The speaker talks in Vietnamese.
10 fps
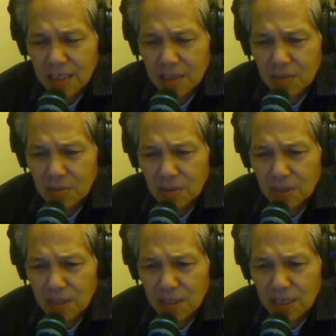chúng
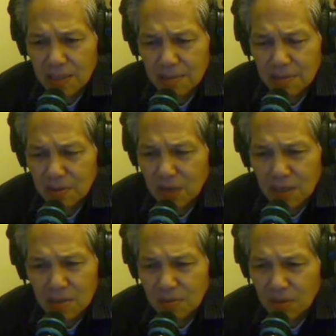tôi như là lúc đó
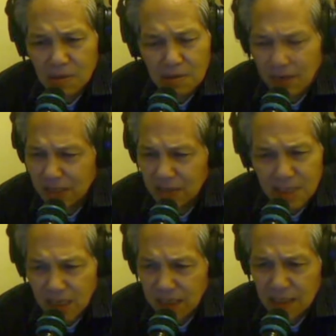thì chúng tôi không có phản
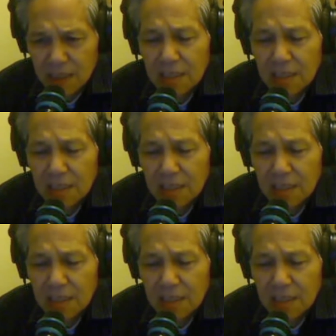đối gì hết